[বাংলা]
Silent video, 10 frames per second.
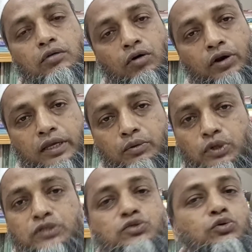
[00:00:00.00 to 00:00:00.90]
অনেকে
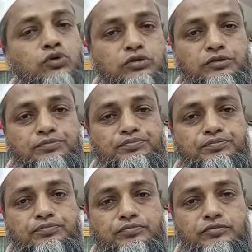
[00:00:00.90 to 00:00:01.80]
বলেন সুন্নত
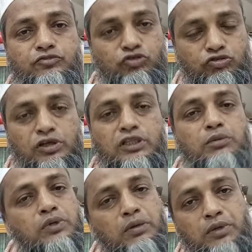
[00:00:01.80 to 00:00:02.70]
ফতর
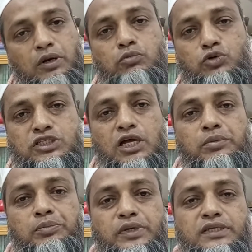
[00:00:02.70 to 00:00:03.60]
কিতাবে আমরা
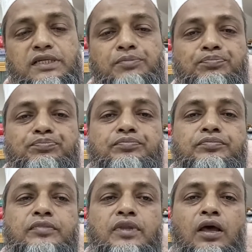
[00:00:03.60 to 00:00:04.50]
মুস্তাহাবি পেয়েছি
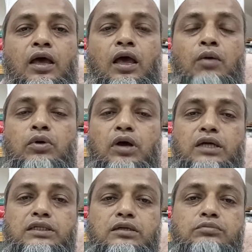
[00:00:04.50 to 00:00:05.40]
এবং
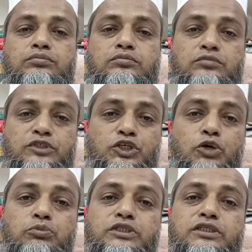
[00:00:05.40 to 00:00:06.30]
এটা
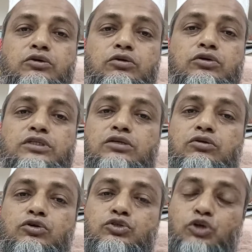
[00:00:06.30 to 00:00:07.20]
নিয়ম যেটা হলো সেটা
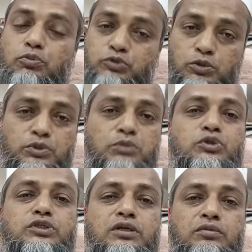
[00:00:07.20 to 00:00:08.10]
হলো সপ্তম
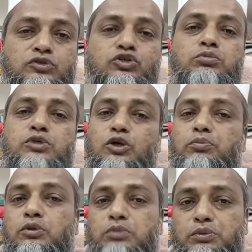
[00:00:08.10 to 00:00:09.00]
দিবসে জন্ম
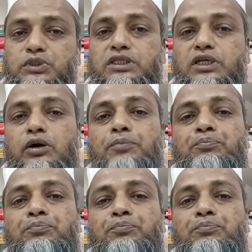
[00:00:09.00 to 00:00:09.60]
সপ্তম দিবসে দেওয়া